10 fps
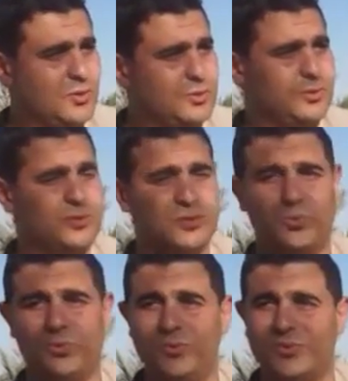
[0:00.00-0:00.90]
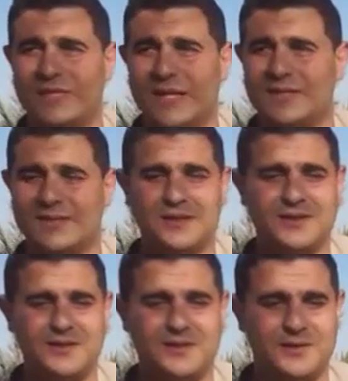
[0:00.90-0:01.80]
Donc euh, pour nous, ça
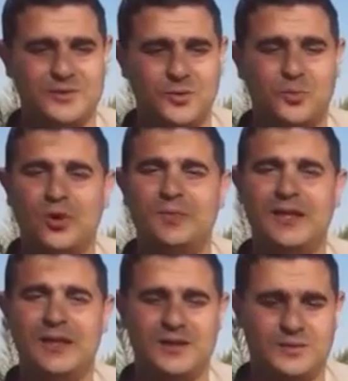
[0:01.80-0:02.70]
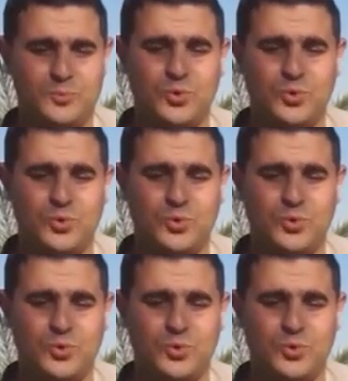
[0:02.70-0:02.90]
c'est le premier